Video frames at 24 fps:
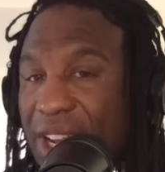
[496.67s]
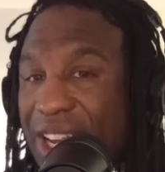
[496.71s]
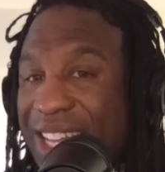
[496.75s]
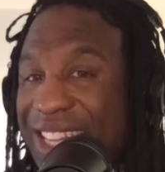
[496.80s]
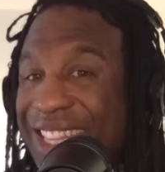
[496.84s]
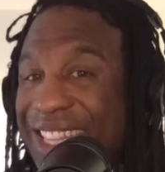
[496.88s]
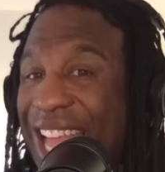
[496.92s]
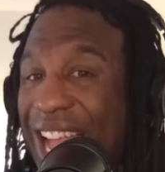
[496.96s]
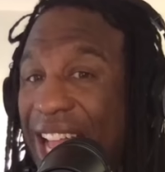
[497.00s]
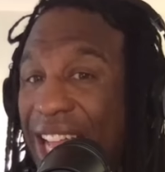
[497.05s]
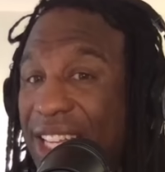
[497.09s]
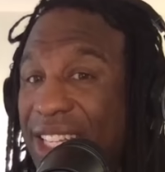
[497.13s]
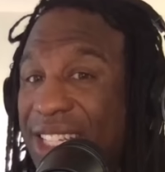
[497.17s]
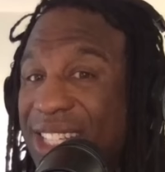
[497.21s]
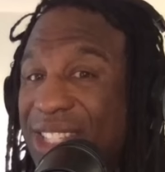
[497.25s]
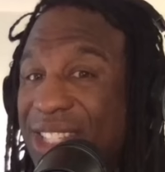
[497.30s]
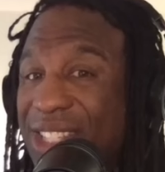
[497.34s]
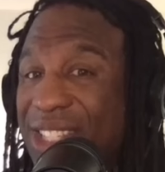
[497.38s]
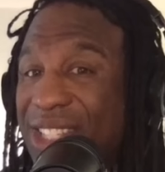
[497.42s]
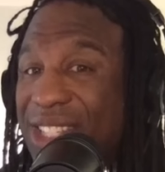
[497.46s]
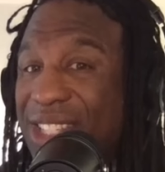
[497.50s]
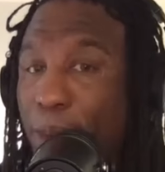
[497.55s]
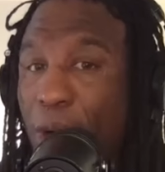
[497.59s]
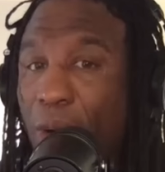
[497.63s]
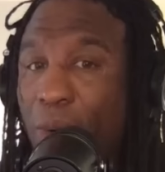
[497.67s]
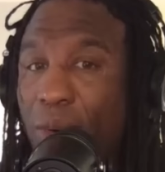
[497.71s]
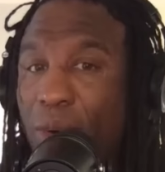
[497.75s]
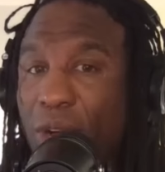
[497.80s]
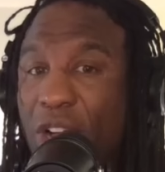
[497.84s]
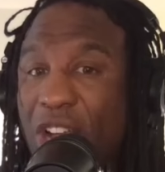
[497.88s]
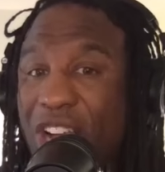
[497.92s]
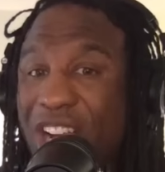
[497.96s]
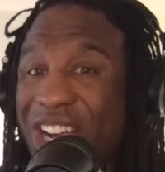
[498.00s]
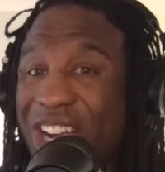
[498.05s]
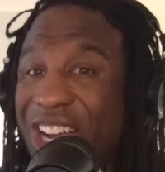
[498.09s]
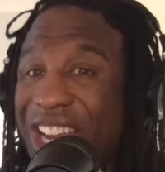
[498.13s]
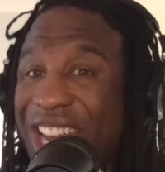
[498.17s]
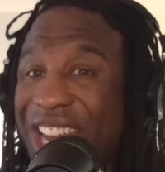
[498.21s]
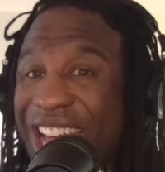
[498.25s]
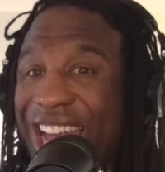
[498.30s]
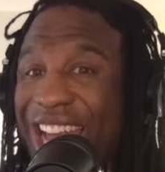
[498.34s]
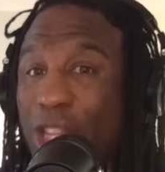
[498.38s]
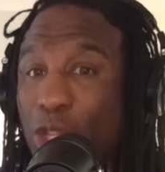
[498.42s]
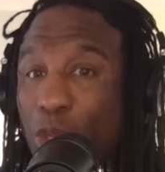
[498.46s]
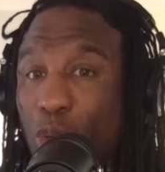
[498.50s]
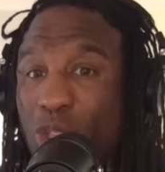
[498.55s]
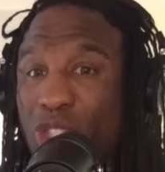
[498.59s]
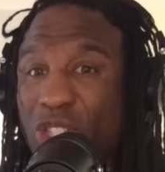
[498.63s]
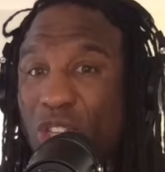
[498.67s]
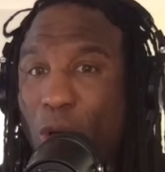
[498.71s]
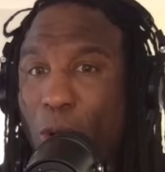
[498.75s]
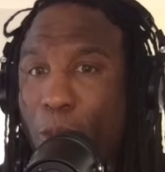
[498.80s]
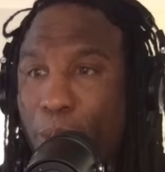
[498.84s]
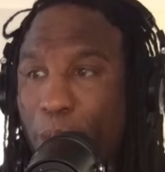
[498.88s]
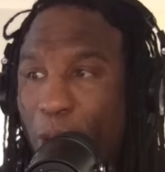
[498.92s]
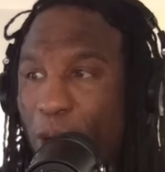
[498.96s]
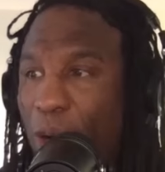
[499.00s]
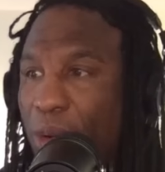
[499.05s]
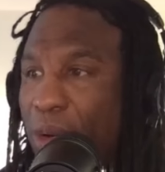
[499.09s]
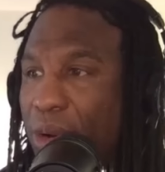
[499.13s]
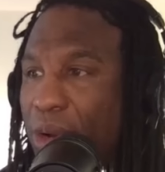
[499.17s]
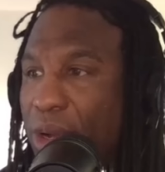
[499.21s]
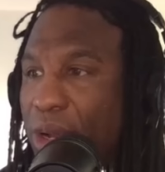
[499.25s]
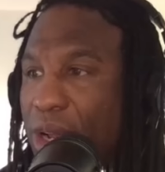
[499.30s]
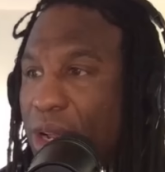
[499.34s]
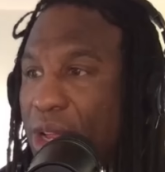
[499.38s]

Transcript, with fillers: Dallas sont bons. Colorado sont bons.